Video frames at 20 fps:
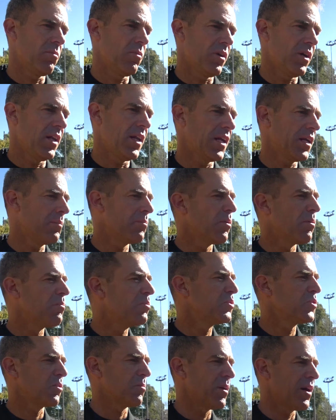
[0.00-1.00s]
que el equipo es
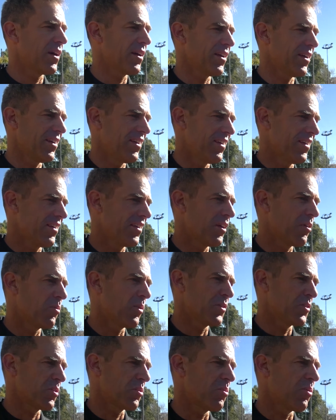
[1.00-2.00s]
mucho más que,
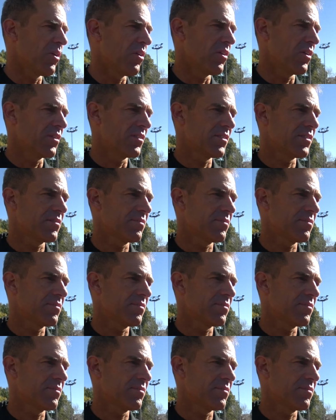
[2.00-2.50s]
cuatro jugadores.